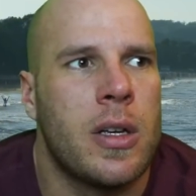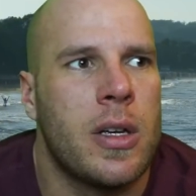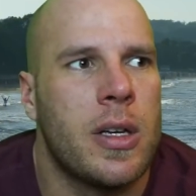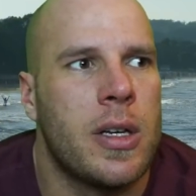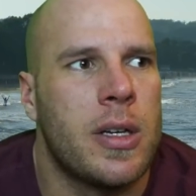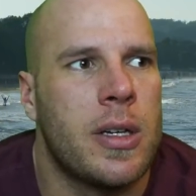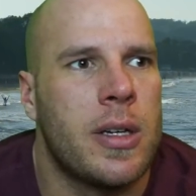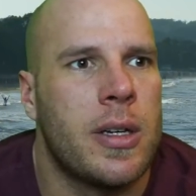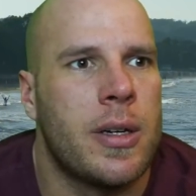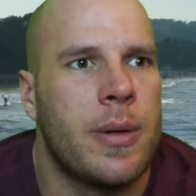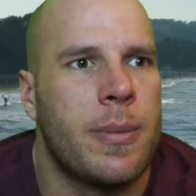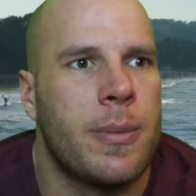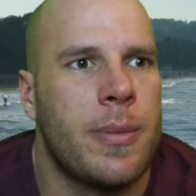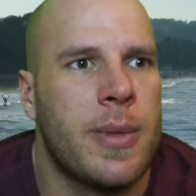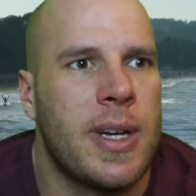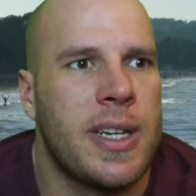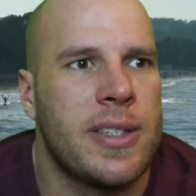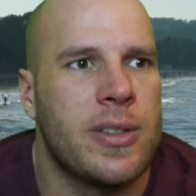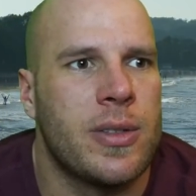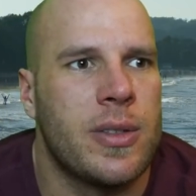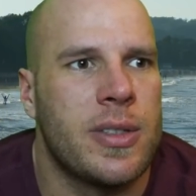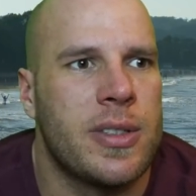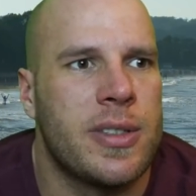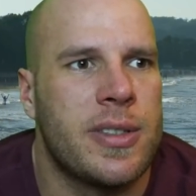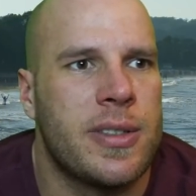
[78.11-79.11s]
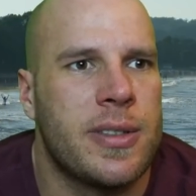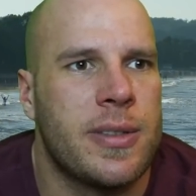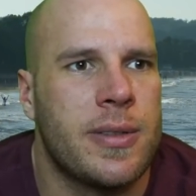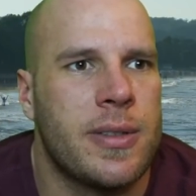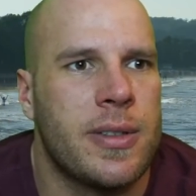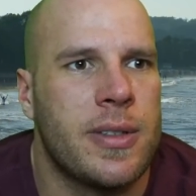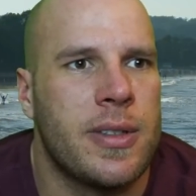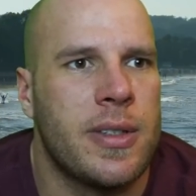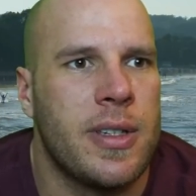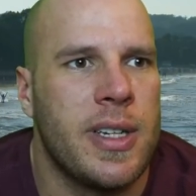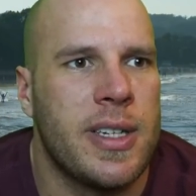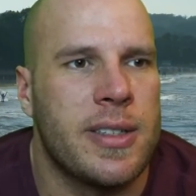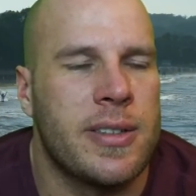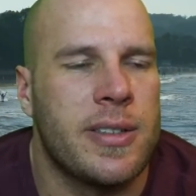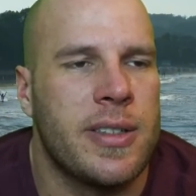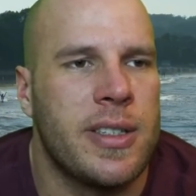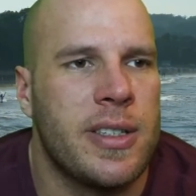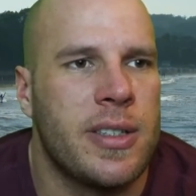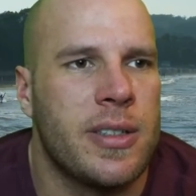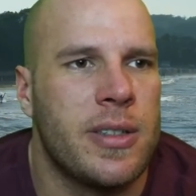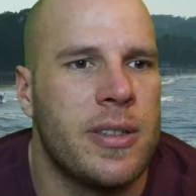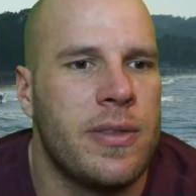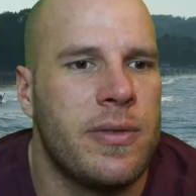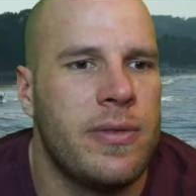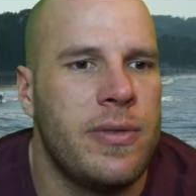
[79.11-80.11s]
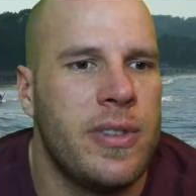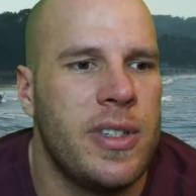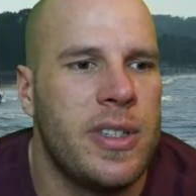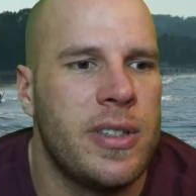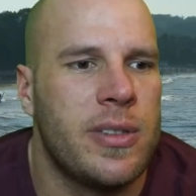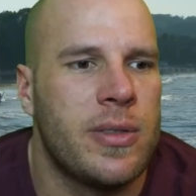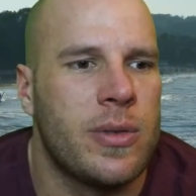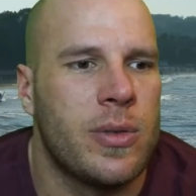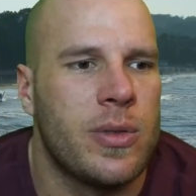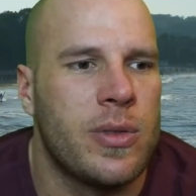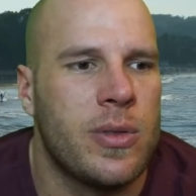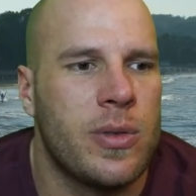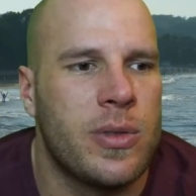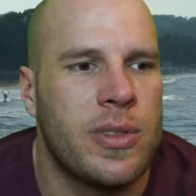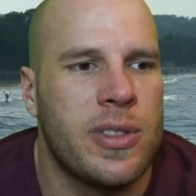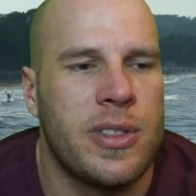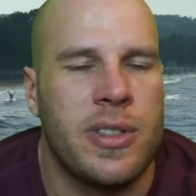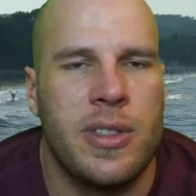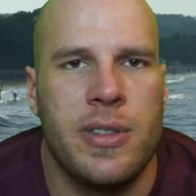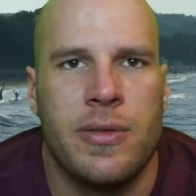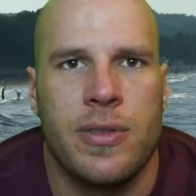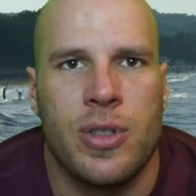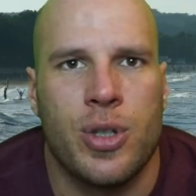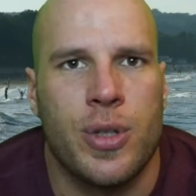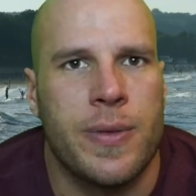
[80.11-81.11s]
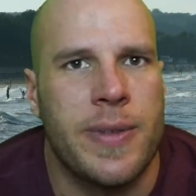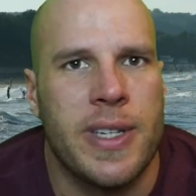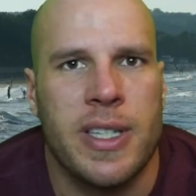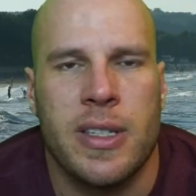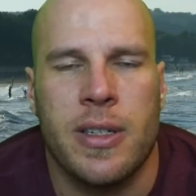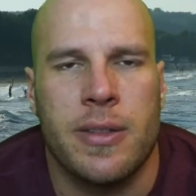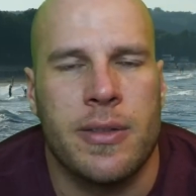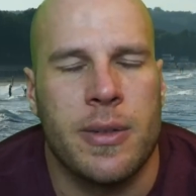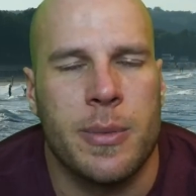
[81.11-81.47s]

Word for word: ähm, also das ist äh, jetzt nicht irgendwie so sukzessive schwächer,